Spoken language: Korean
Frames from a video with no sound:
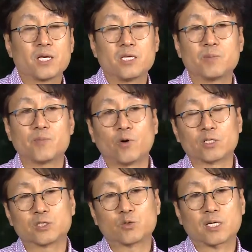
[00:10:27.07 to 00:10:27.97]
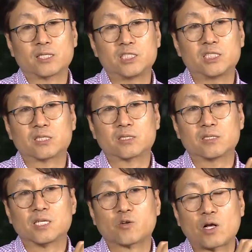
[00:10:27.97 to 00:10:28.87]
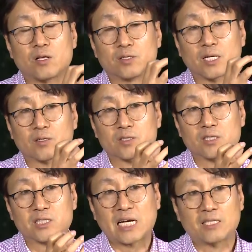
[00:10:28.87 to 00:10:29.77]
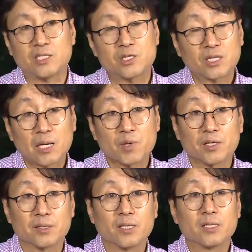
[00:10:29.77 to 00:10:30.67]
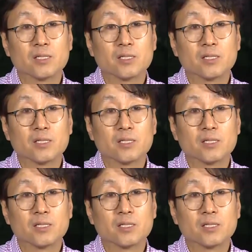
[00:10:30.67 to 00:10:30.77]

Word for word: 이미 머릿속에 지식들이 관련된 것들이 잘 있다면